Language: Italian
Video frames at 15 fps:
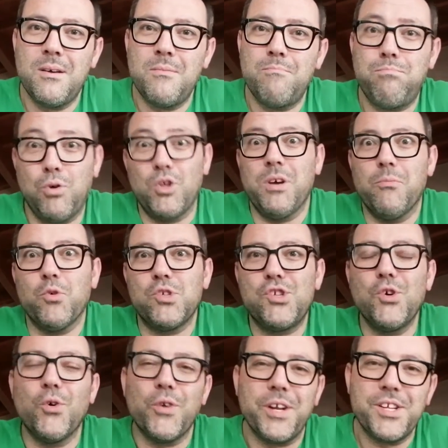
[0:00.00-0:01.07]
un po' di
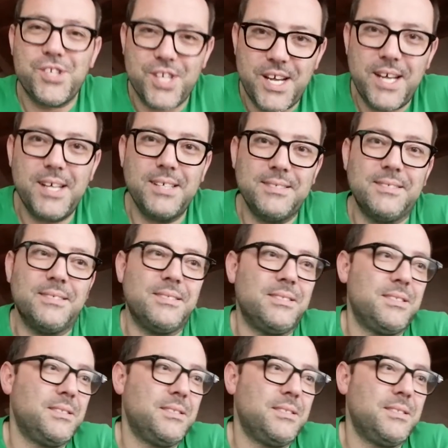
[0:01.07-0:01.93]
emozione c'è,